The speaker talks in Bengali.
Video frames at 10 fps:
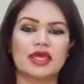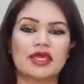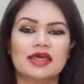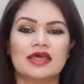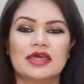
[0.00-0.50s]

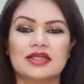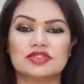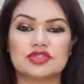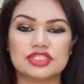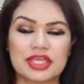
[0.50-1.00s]
হ্যাঁ
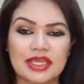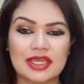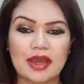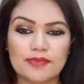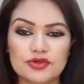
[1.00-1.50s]
তো
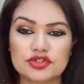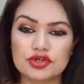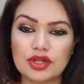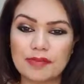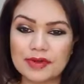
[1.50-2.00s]
সেই আপুর
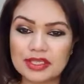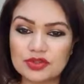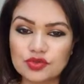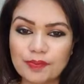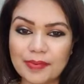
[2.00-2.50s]
জন্য আমরা
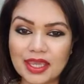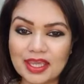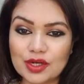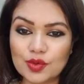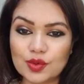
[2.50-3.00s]
কিন্তু
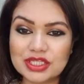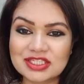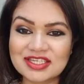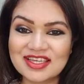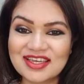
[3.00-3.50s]
বের
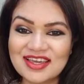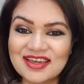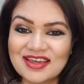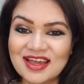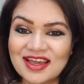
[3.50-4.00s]
করেছি
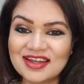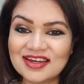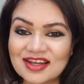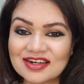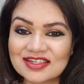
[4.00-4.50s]

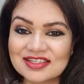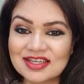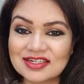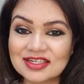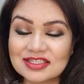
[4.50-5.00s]

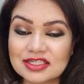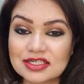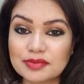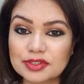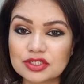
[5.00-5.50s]
রাংরাসিয়াটা
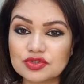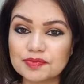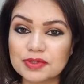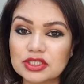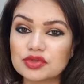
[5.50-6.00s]
যেটা আমাদের
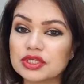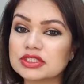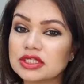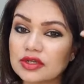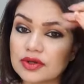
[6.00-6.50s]
একটু
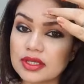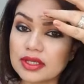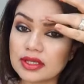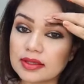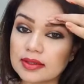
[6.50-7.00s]
ভিতরে ছিল
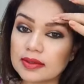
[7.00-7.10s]
হ্যাঁ